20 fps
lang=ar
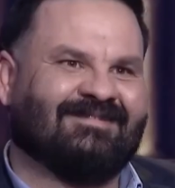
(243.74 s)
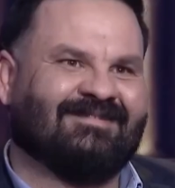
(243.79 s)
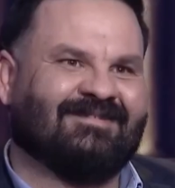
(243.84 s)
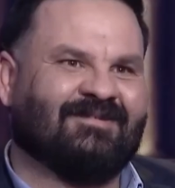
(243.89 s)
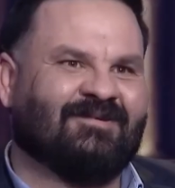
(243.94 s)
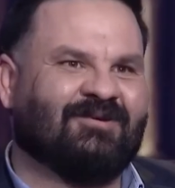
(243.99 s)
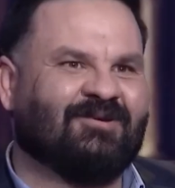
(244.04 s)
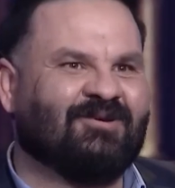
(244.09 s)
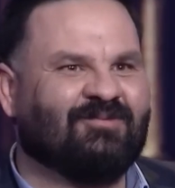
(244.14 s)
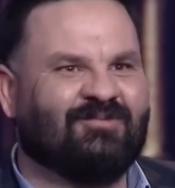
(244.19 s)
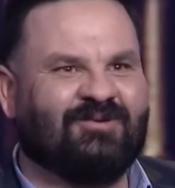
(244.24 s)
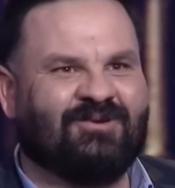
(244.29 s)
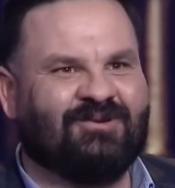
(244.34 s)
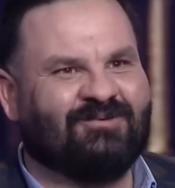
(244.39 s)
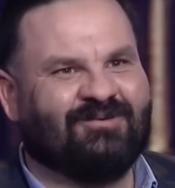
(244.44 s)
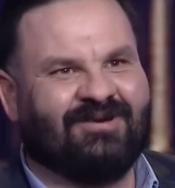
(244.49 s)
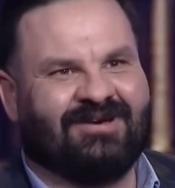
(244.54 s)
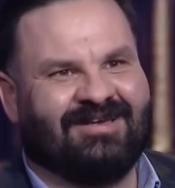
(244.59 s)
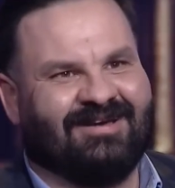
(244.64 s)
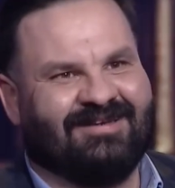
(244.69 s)
رغم انه
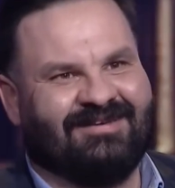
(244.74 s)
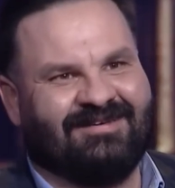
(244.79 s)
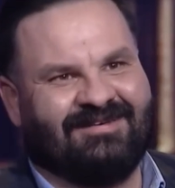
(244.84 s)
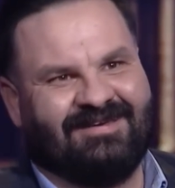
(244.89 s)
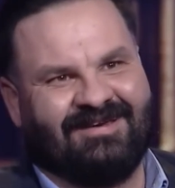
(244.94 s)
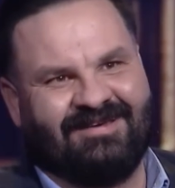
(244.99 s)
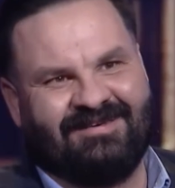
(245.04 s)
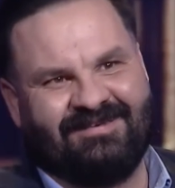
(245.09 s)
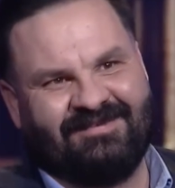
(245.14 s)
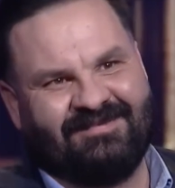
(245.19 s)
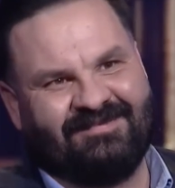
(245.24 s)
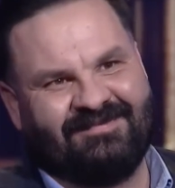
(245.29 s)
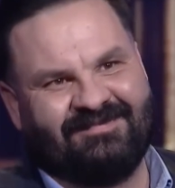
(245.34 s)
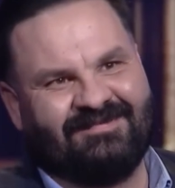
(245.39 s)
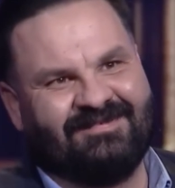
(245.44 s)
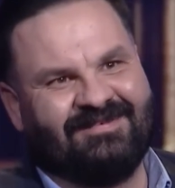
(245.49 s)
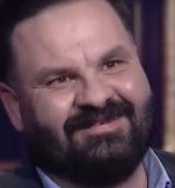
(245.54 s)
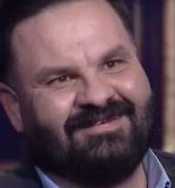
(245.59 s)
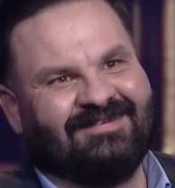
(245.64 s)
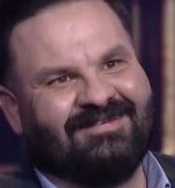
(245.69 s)
هو كان يعني
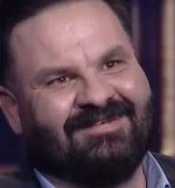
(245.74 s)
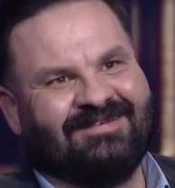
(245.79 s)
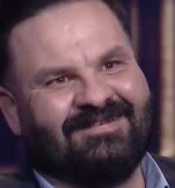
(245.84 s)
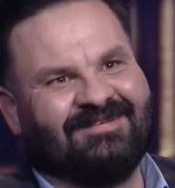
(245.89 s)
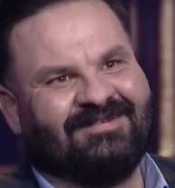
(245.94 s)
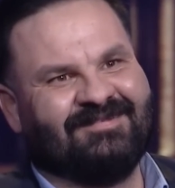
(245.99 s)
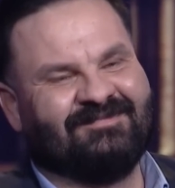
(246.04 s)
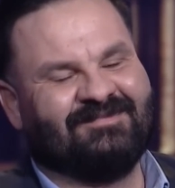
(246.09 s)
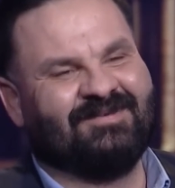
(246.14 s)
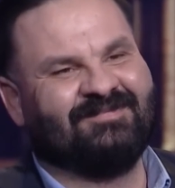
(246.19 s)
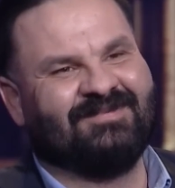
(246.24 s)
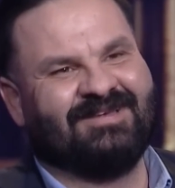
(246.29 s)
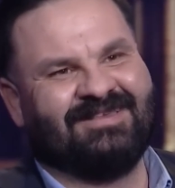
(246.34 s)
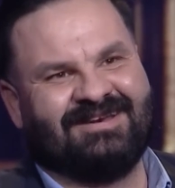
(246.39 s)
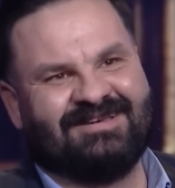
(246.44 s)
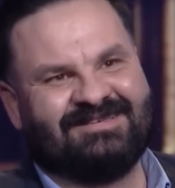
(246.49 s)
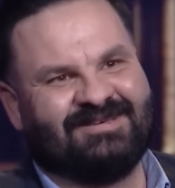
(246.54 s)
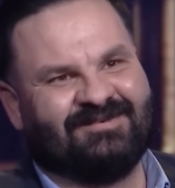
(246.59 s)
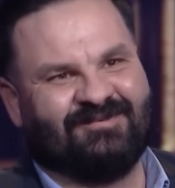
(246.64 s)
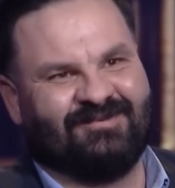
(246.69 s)

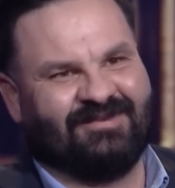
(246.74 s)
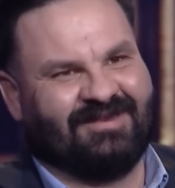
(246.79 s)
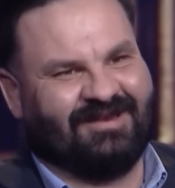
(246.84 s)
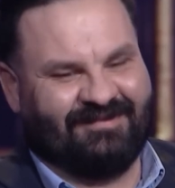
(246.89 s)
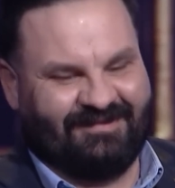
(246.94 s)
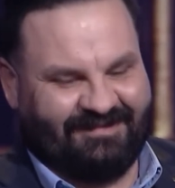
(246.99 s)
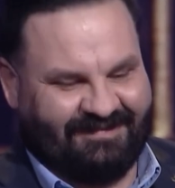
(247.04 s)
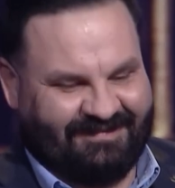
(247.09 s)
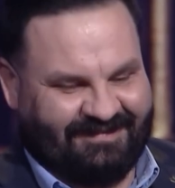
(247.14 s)
بالمدرسه مو تمام